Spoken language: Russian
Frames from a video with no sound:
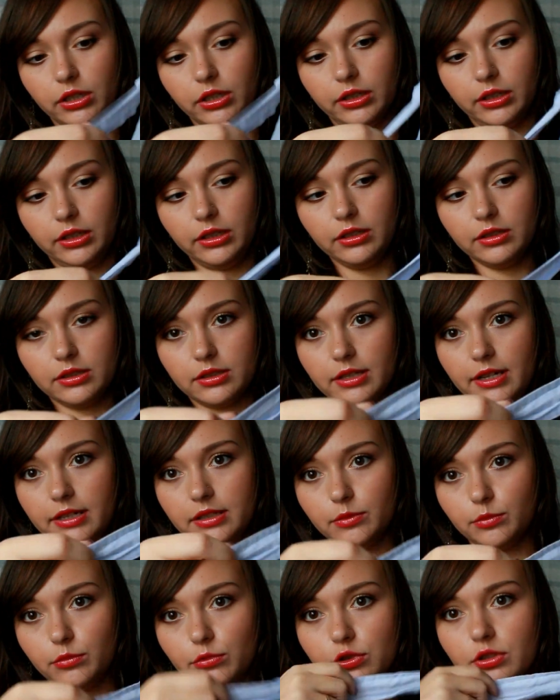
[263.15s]
и
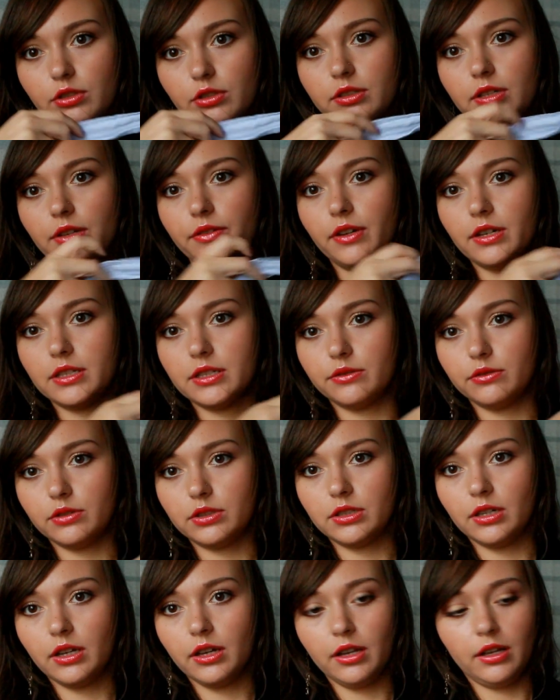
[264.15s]
сзади можно
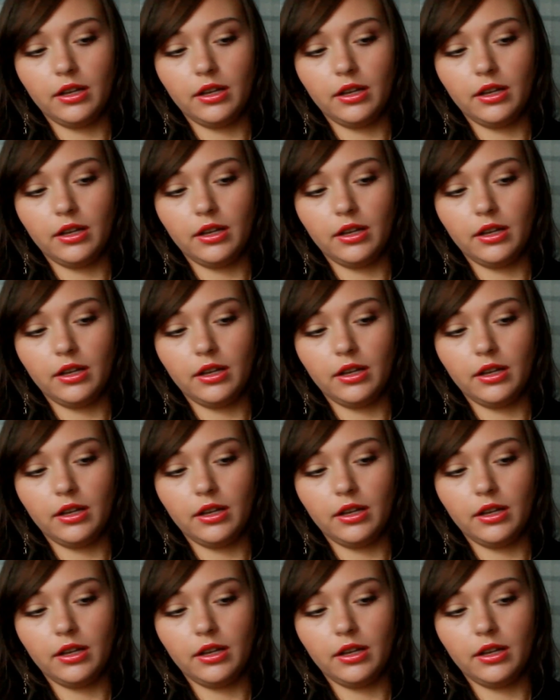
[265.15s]
завязывать